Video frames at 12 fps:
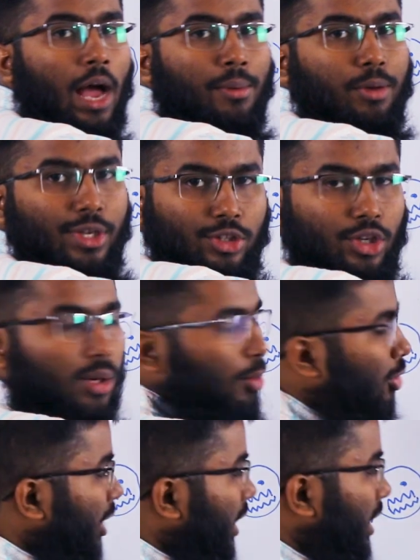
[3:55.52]
আমরা ভিতরের
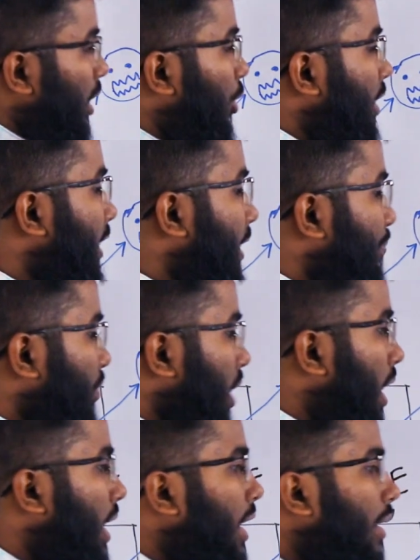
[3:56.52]
বর্ডারে কি হয় দেখি
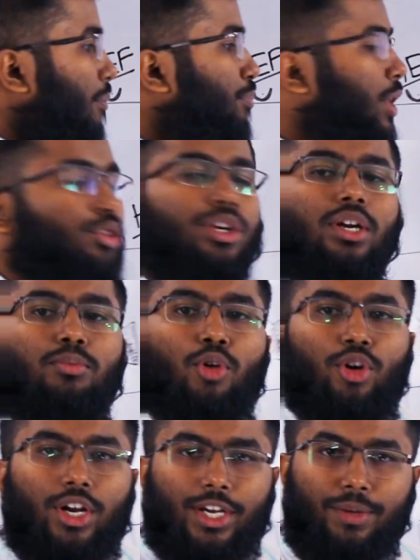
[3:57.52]
ভিতরের
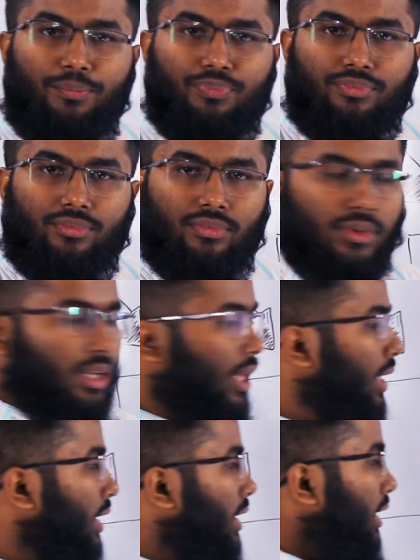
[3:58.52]
বর্ডারে
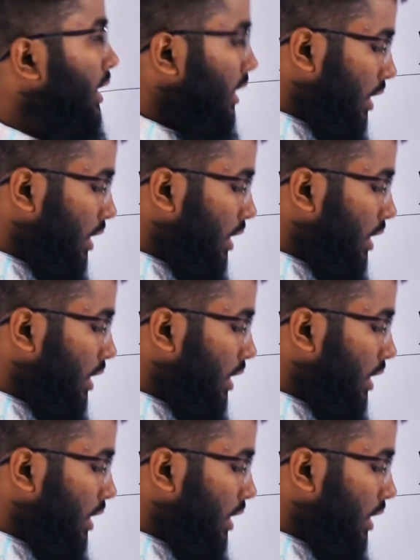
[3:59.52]
এখানে